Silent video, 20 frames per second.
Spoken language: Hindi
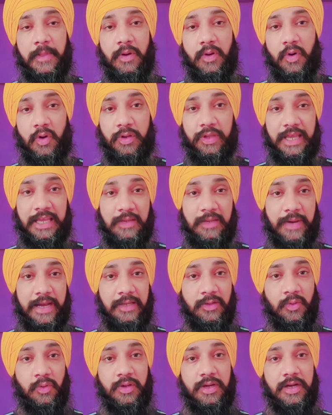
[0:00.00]
और कई
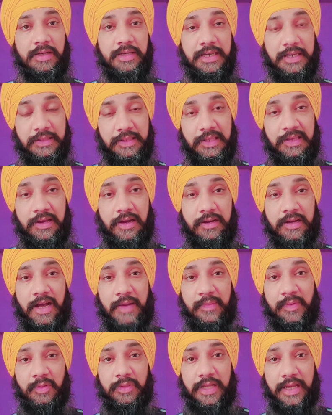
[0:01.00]
भाइयों का खेती का
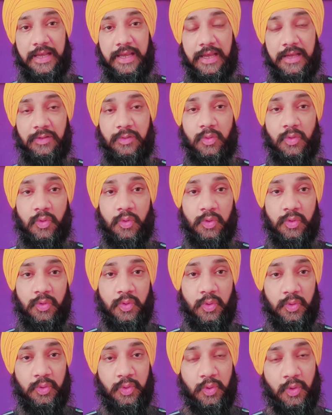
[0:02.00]
काम होता है तो
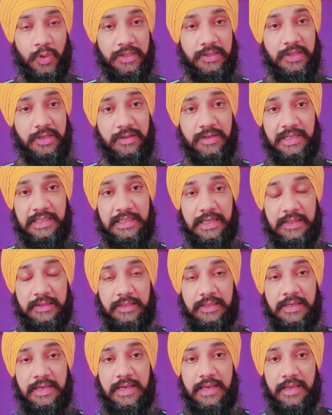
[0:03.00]
उनको थोड़ी दिक्कत
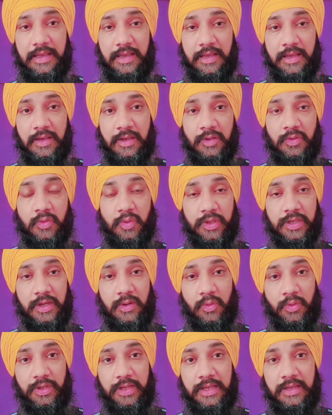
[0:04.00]
आती है क्योंकि
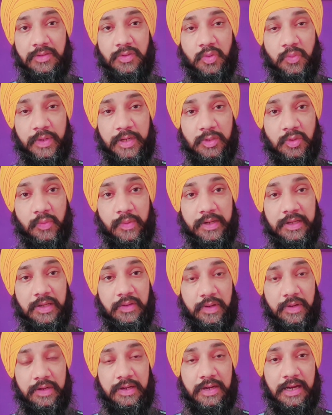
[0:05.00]
उन्हें सुबह सुबह कई
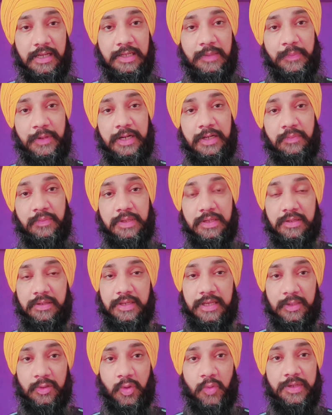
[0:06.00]
बार खाली पेट भी
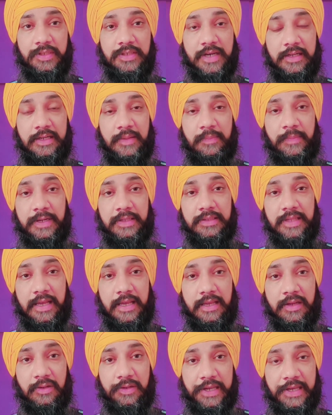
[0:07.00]
खेतों में जाना पड़ता
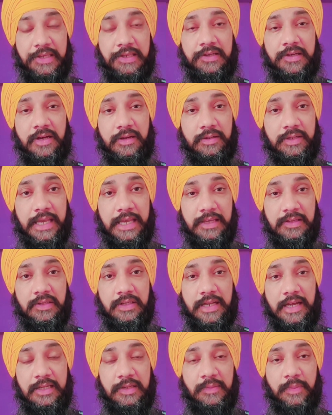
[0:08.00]
है कहीं का कहीं
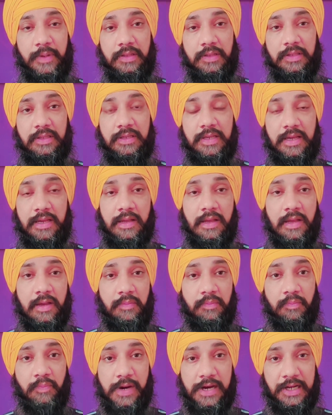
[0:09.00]
चलानी पड़ती है
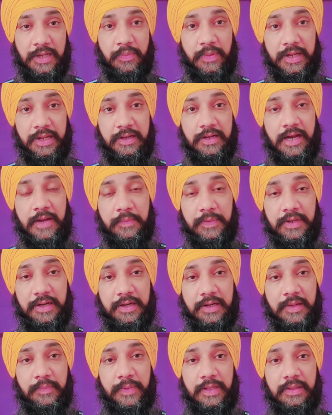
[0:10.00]
भारी भारी काम
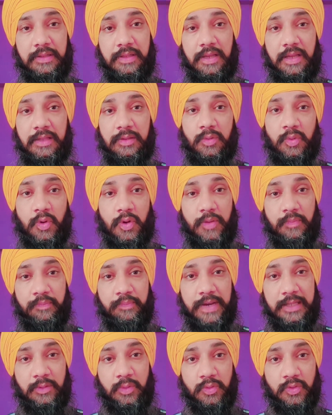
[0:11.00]
करने पड़ते हैं तो हम
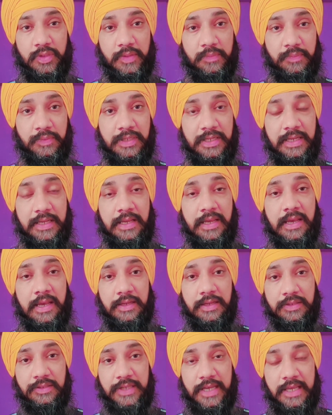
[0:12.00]
मैं तो सबसे
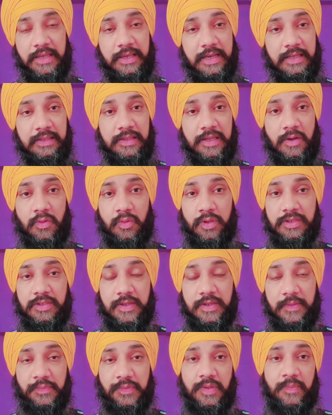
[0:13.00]
यही कहता हूँ कि
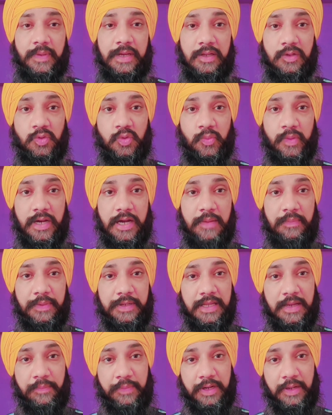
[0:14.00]
सबसे पहले सुबह
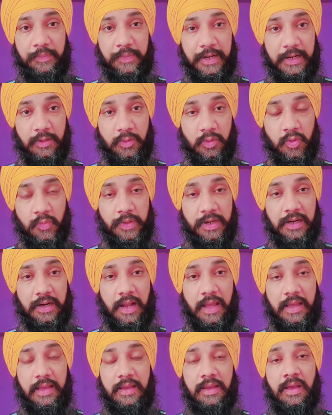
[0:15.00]
आपने अपने पेट को
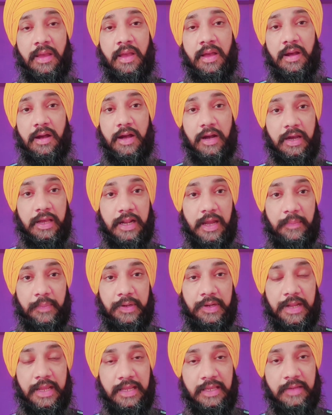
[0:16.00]
भरना है अगर आप
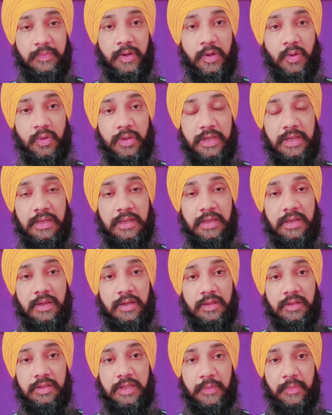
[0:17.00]
नहीं भरोगे
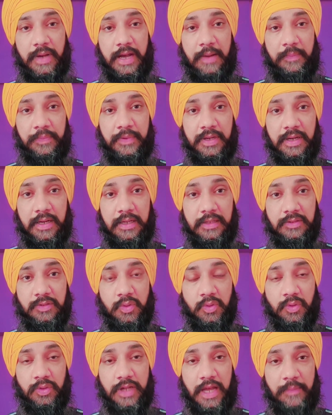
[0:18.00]
तब आपका
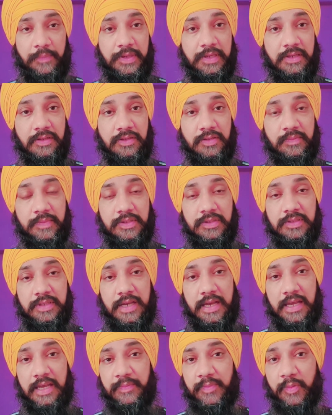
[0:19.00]
जो नाभि की
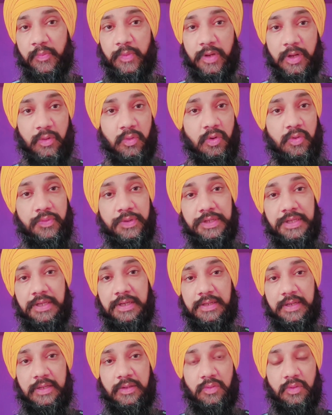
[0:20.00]
समस्या है वो बिल्कुल भी
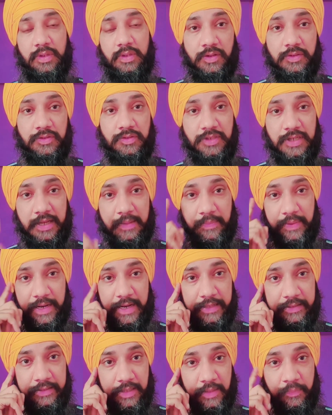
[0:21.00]
ठीक नहीं होगी ये
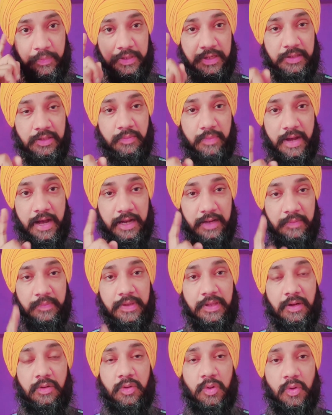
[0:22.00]
बात अपने दिमाग
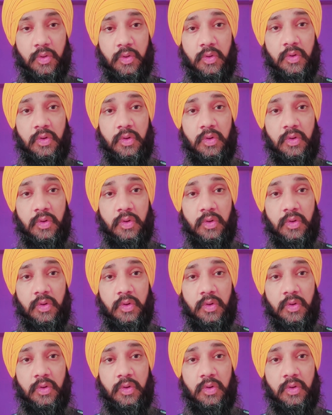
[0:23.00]
में रखो